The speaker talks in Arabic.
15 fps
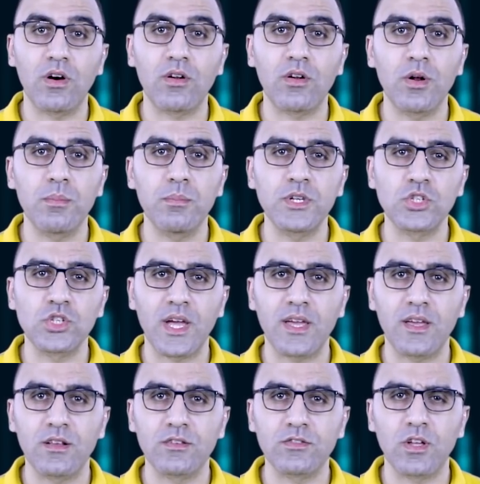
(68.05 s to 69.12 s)
قرار
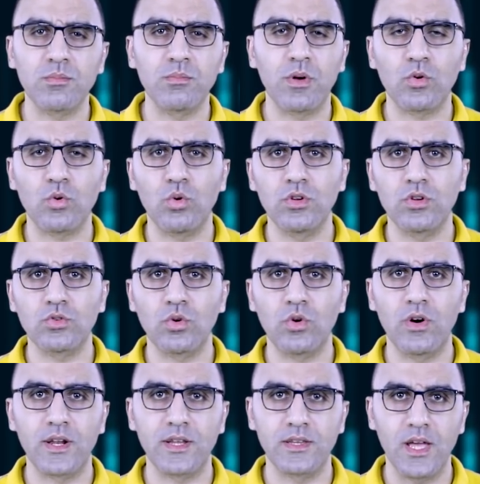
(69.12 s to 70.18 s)
بيشكل صدمه لكل
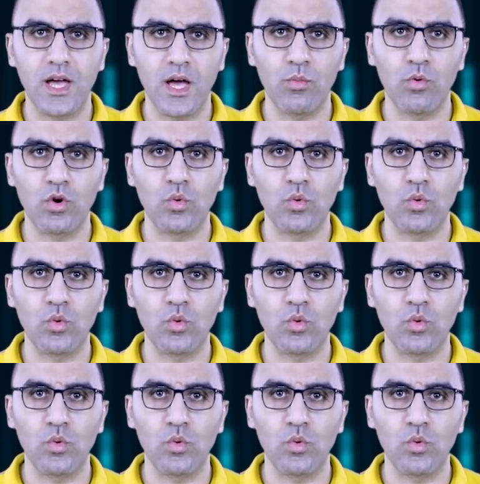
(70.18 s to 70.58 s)
تجار الذهب